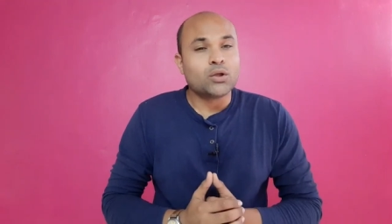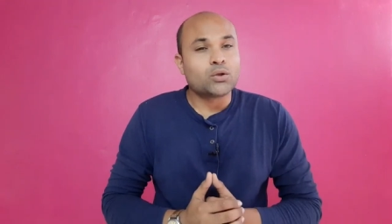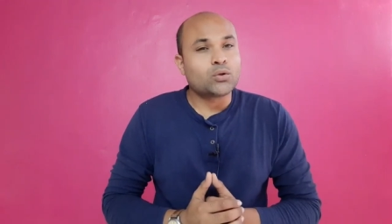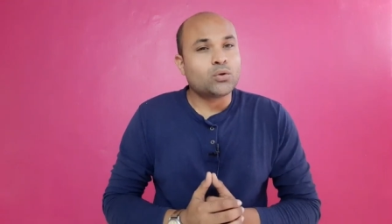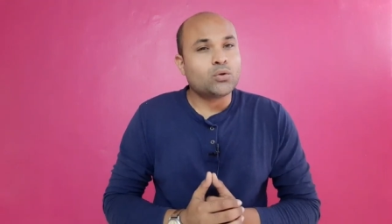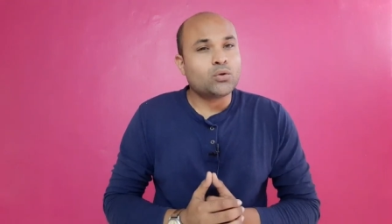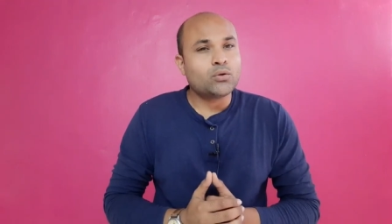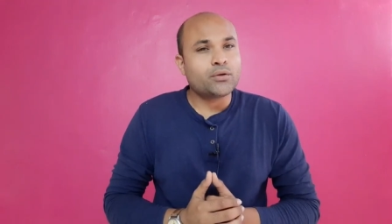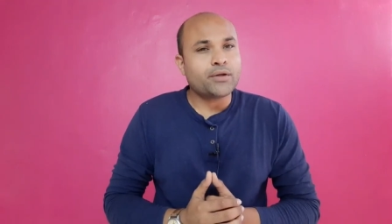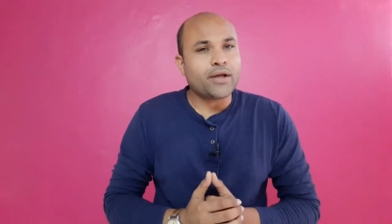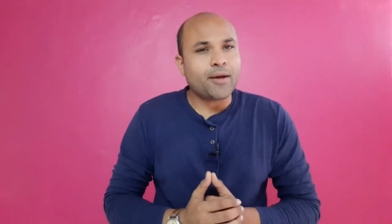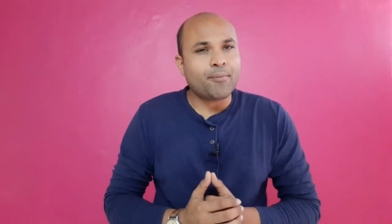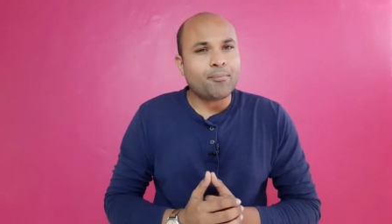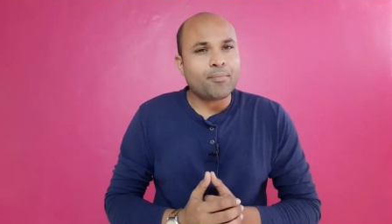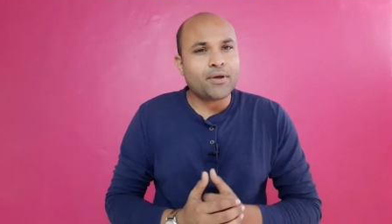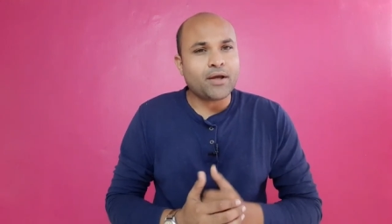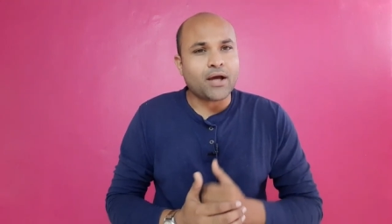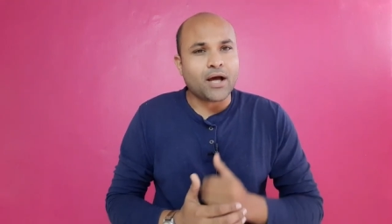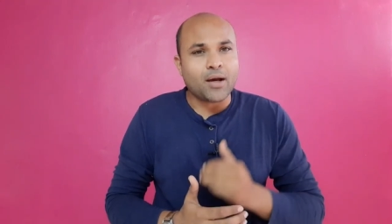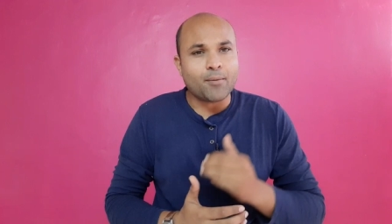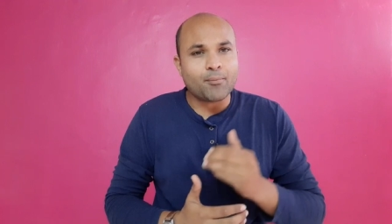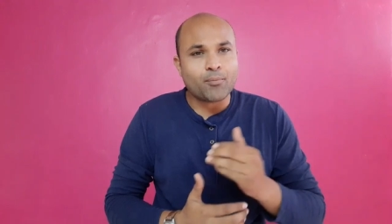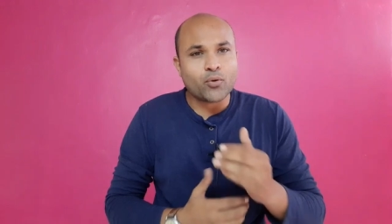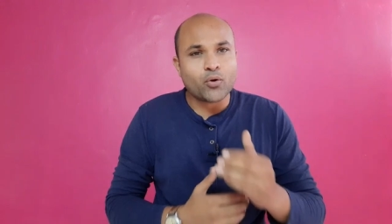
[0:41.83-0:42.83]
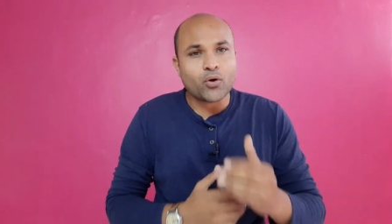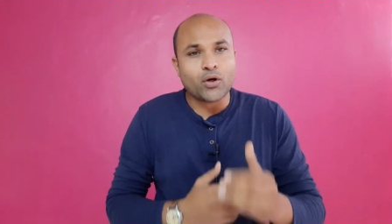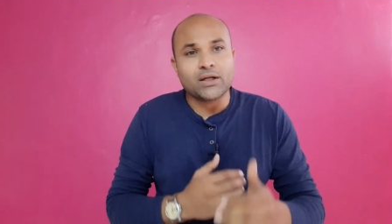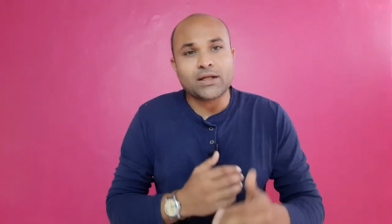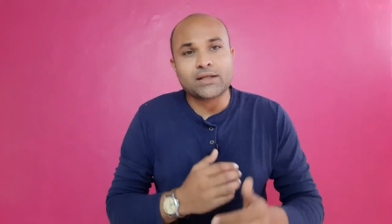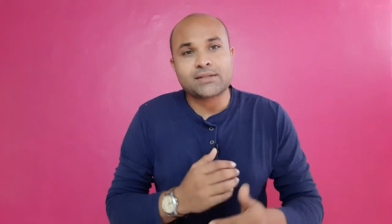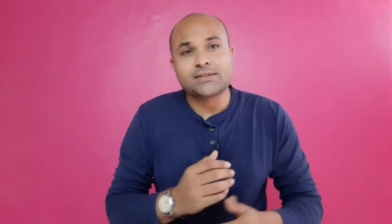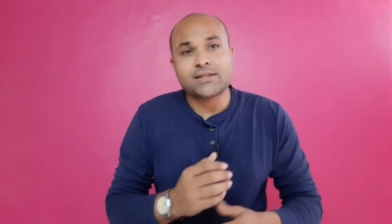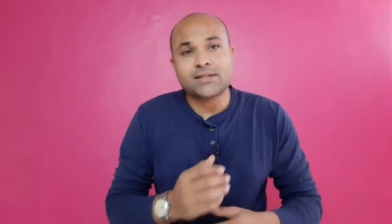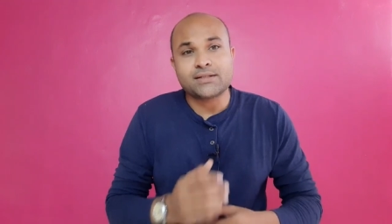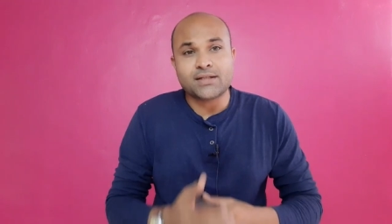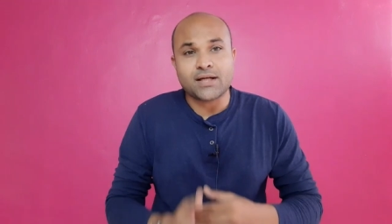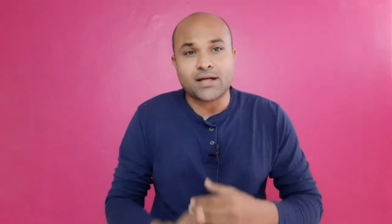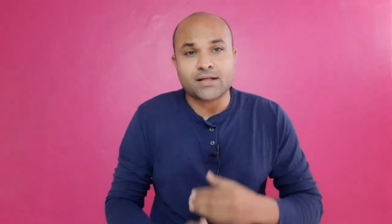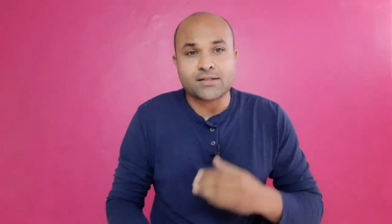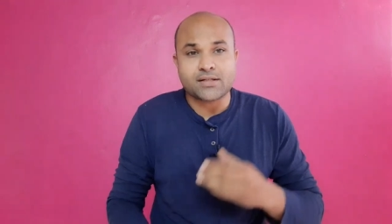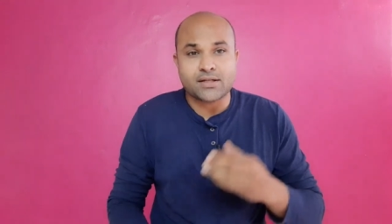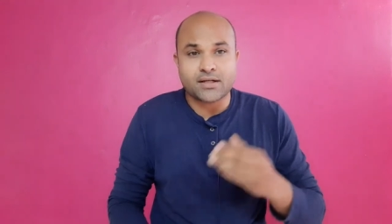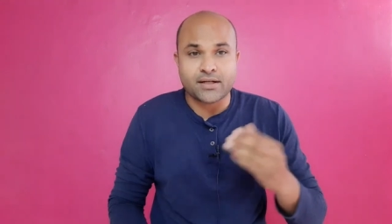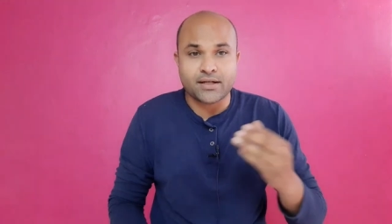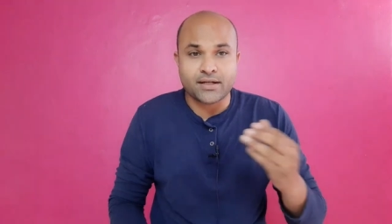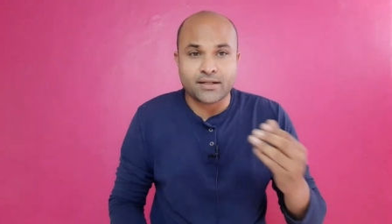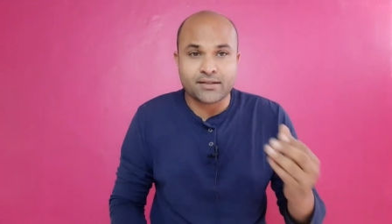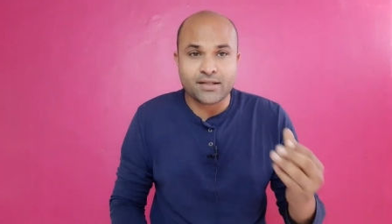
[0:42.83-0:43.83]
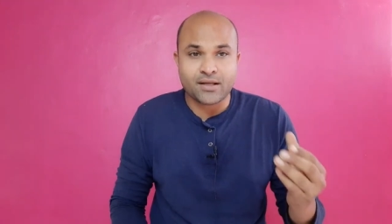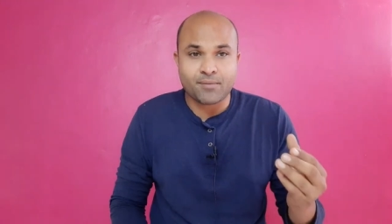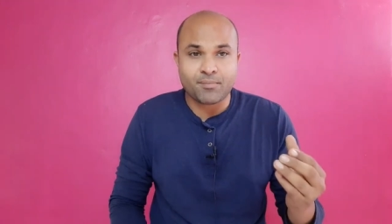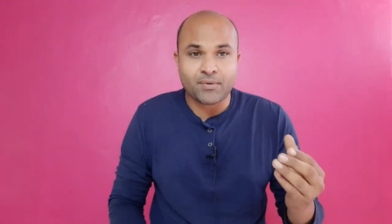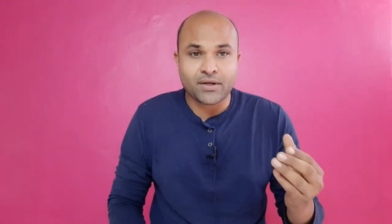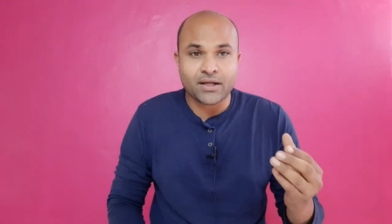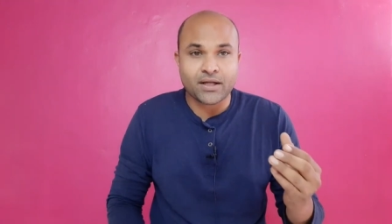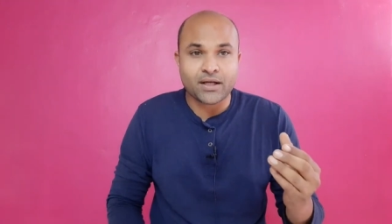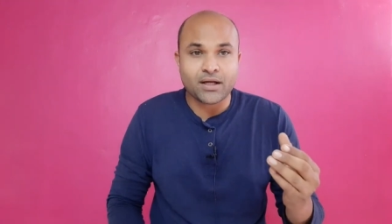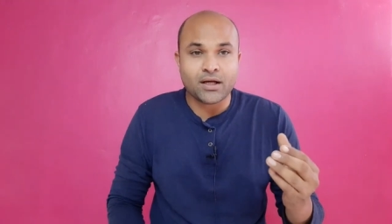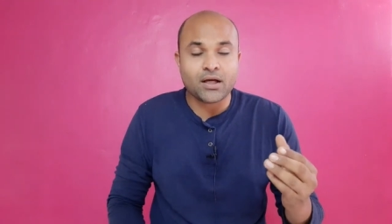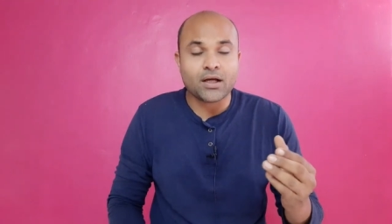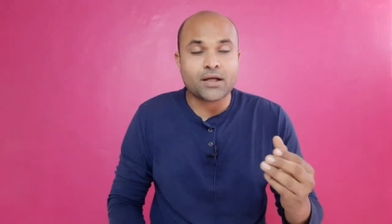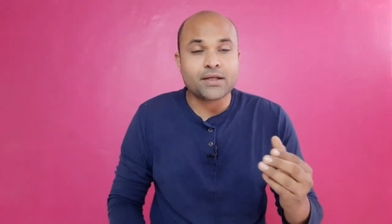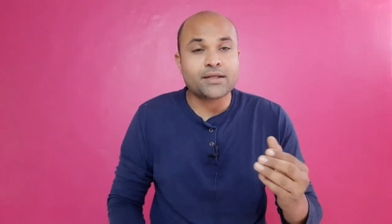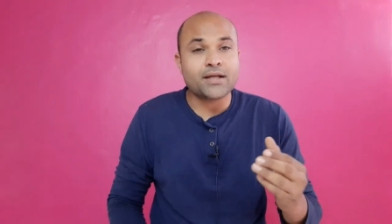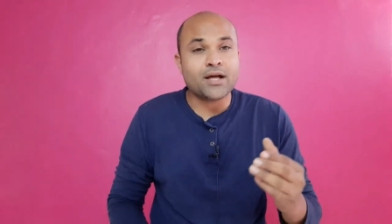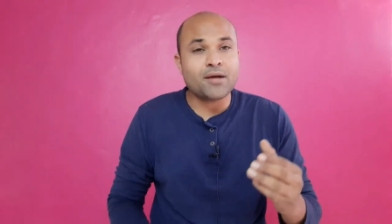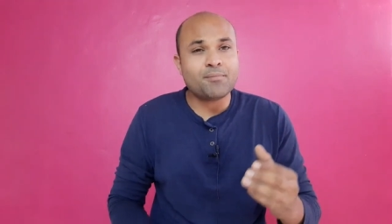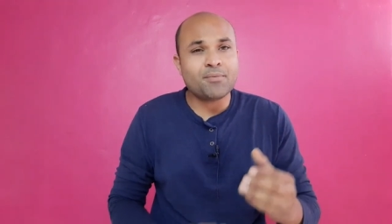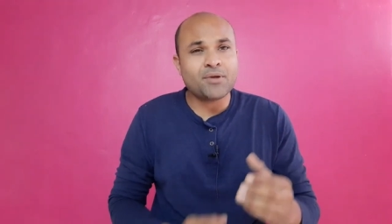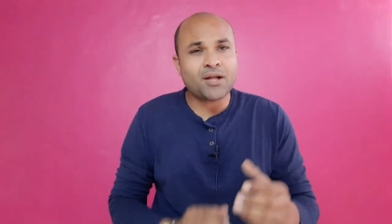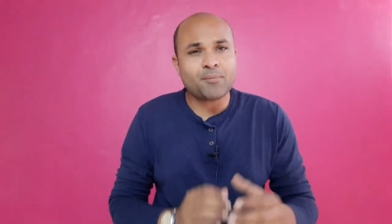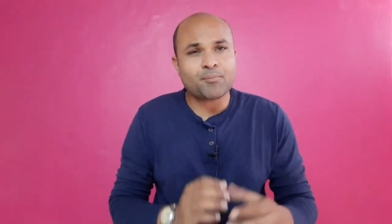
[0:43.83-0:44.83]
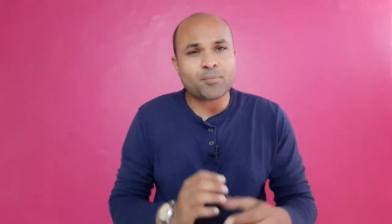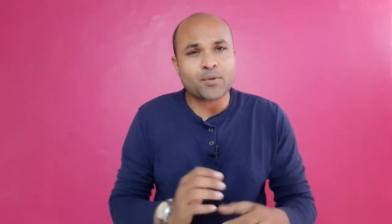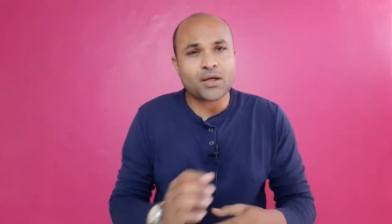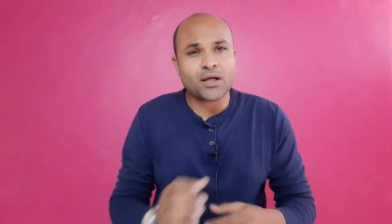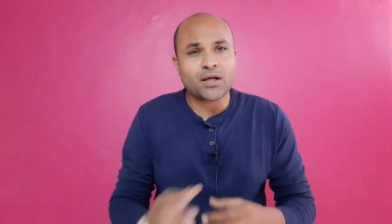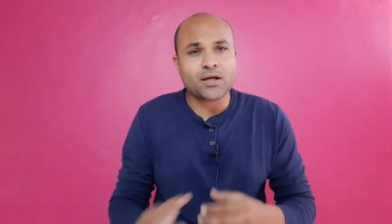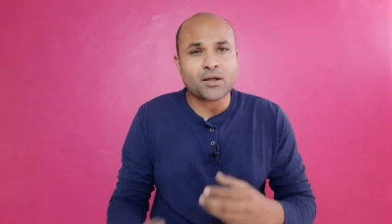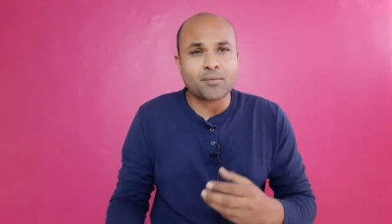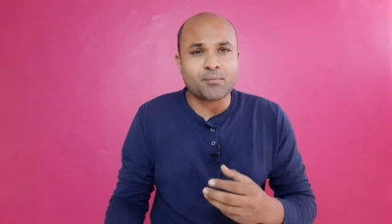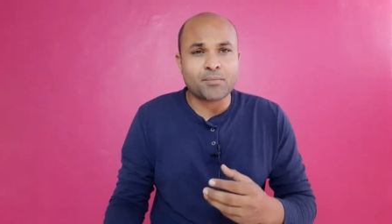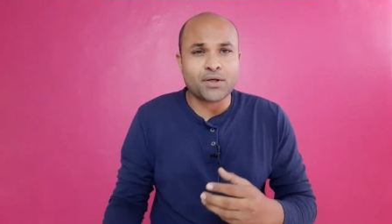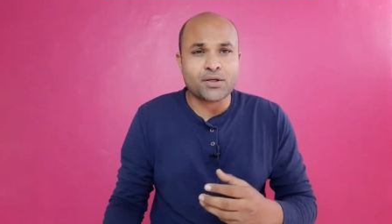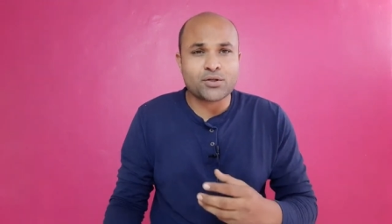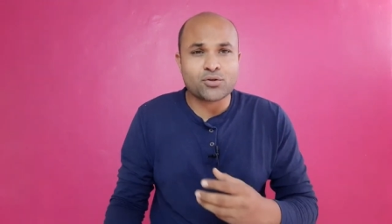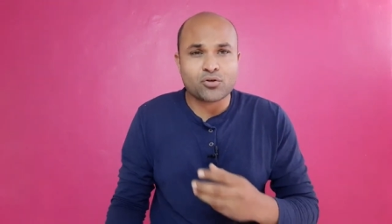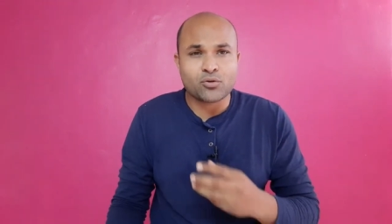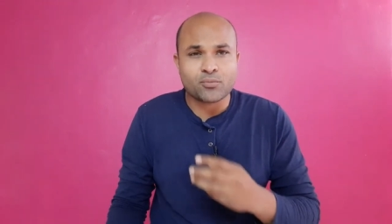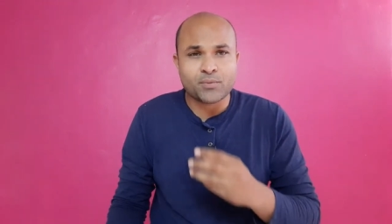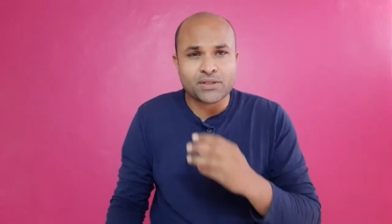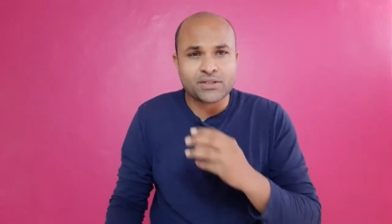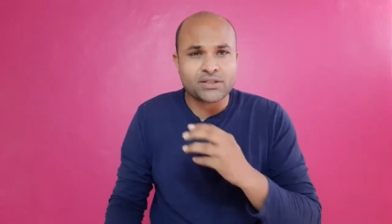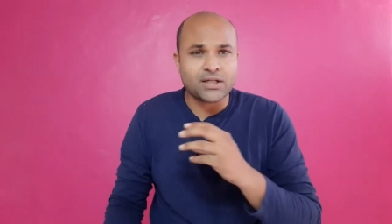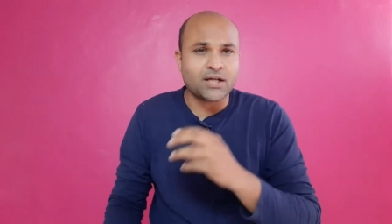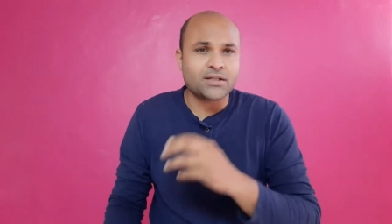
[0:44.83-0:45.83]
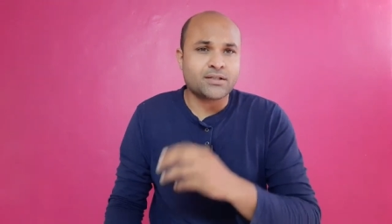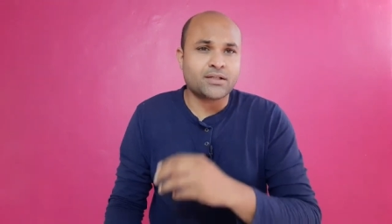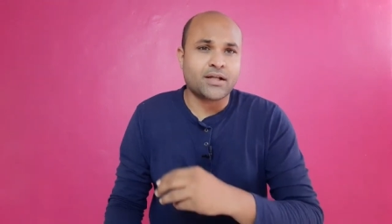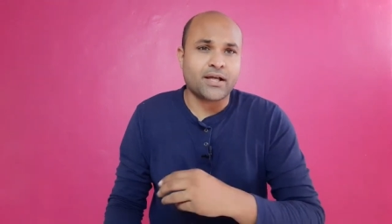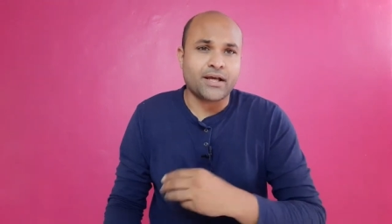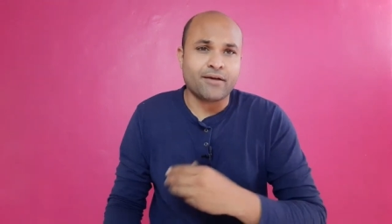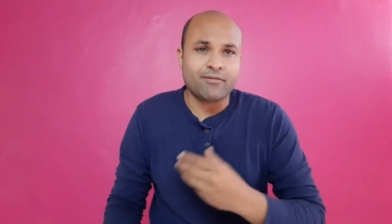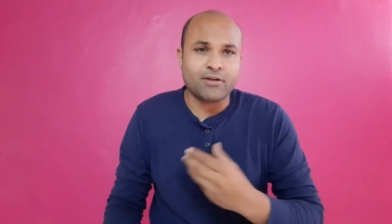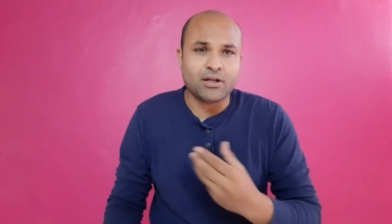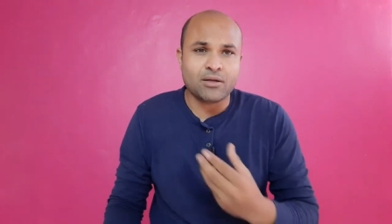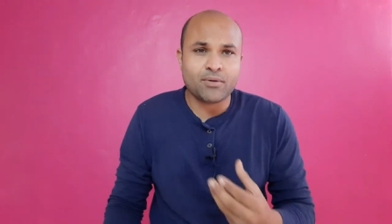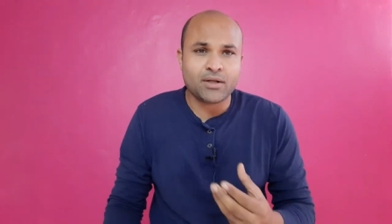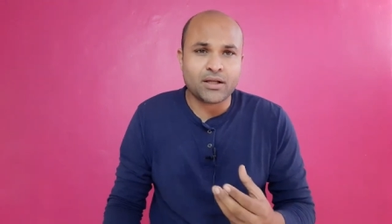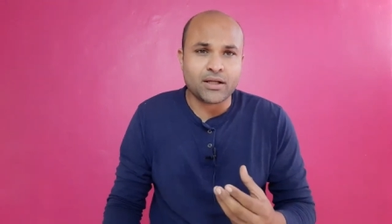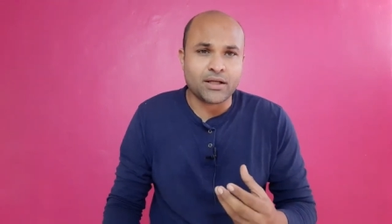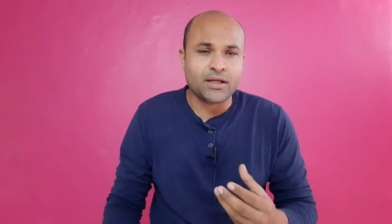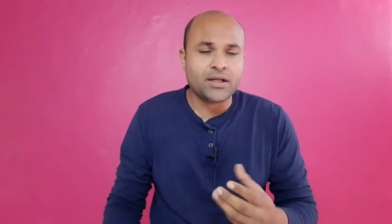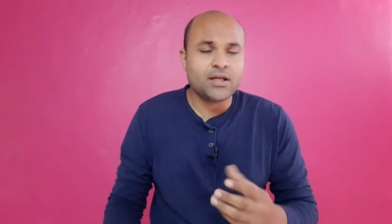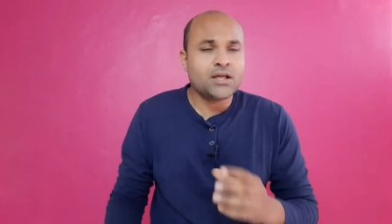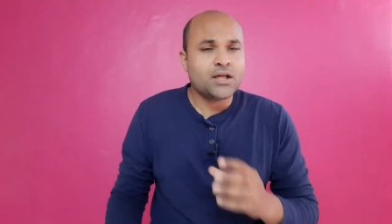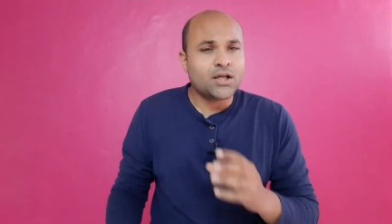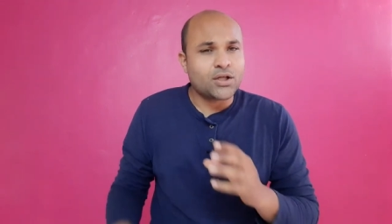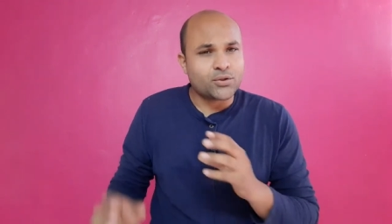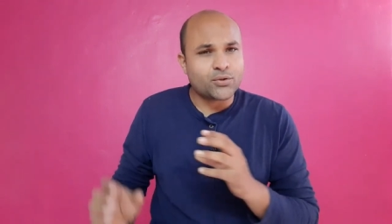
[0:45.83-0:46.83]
तो यहाँ पे आपको अलग से चार्जर खरीदना पड़ेगा या फिर आपके घर में जो भी चार्जर अवेलेबल है